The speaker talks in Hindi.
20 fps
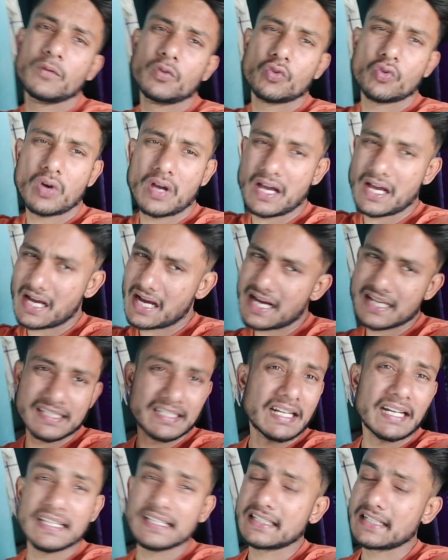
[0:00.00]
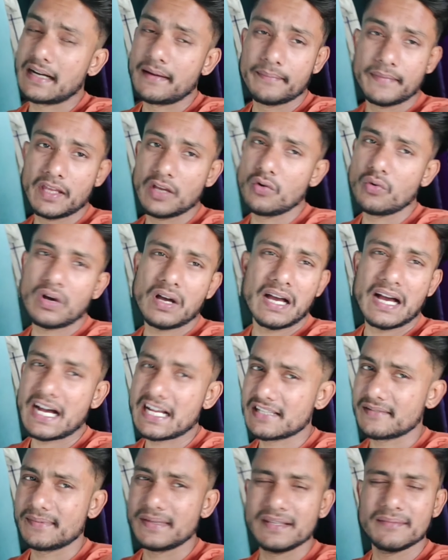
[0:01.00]
तो आज गाड़ी काम नहीं हुआ
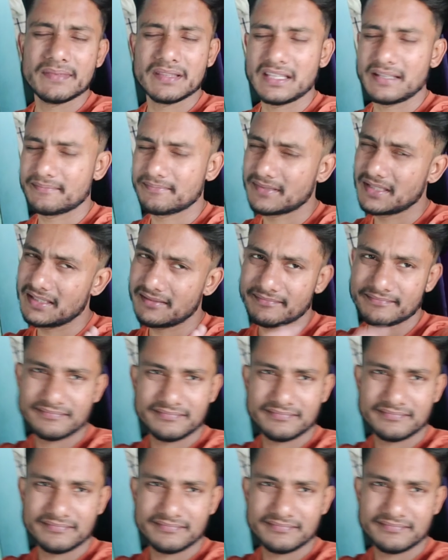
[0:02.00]
आज भी मतलब कि